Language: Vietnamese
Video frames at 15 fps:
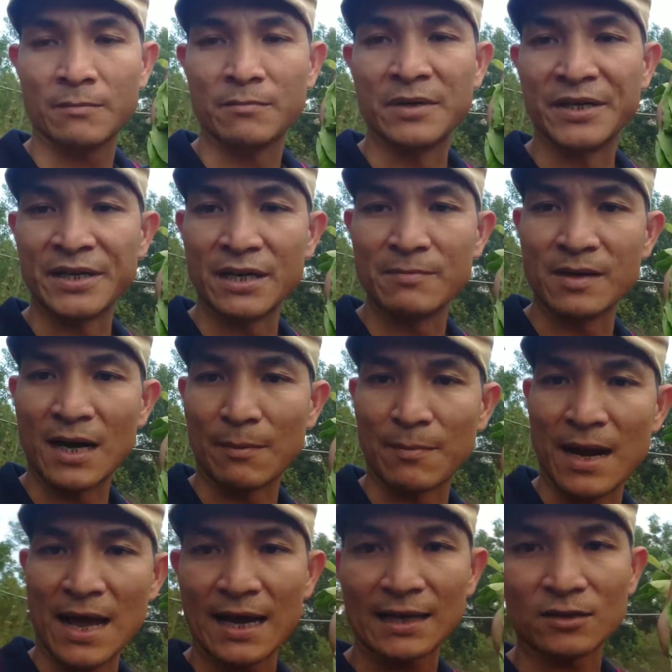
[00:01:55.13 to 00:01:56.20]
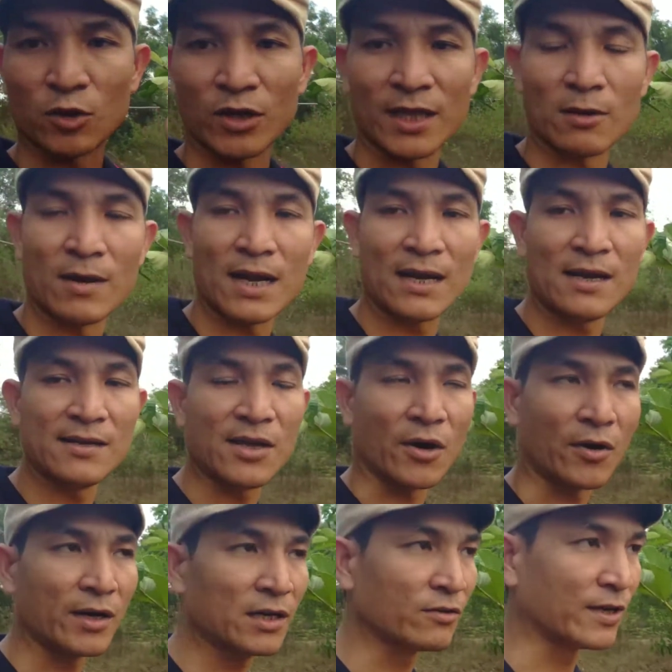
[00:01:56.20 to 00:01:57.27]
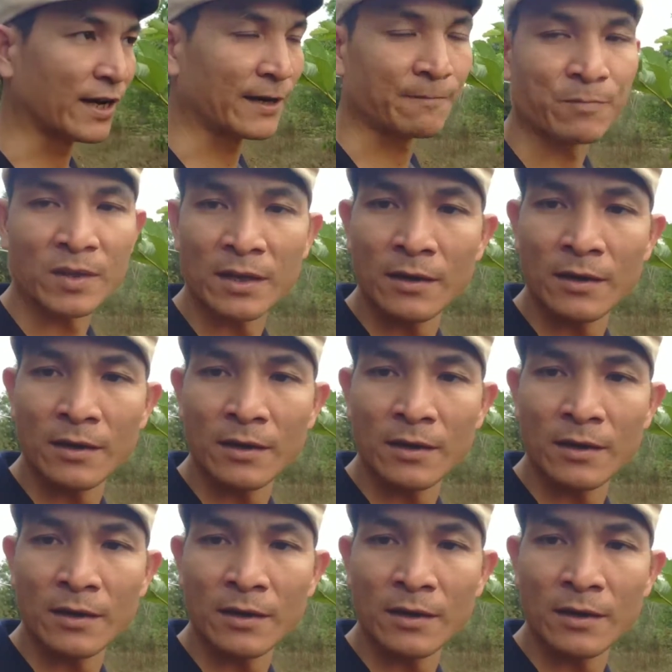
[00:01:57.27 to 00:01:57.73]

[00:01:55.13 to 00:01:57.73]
10 đến 15 lá tùy theo lá lớn nhỏ ha người ha